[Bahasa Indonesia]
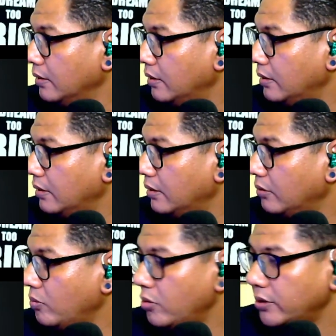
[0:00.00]
uh,
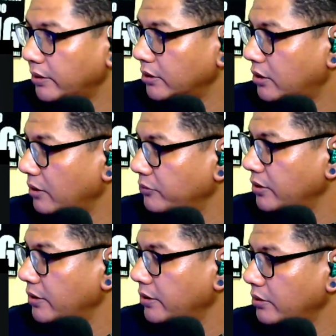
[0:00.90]
gue mau lihat deskripsi
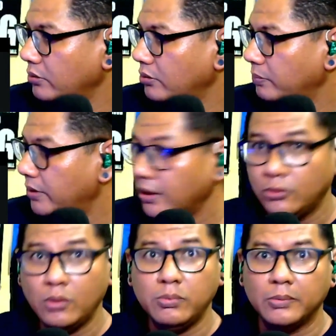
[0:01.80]
dia di YouTube nih karena
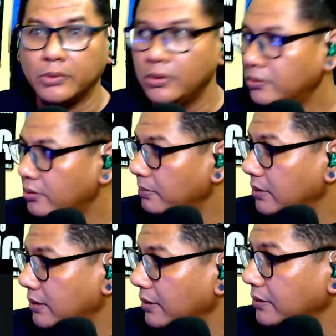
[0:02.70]
gue belum nonton
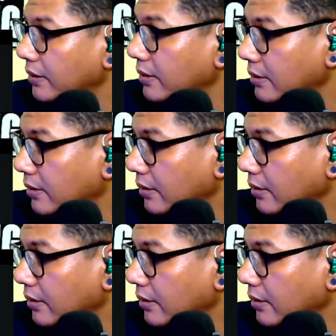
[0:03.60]
masalahnya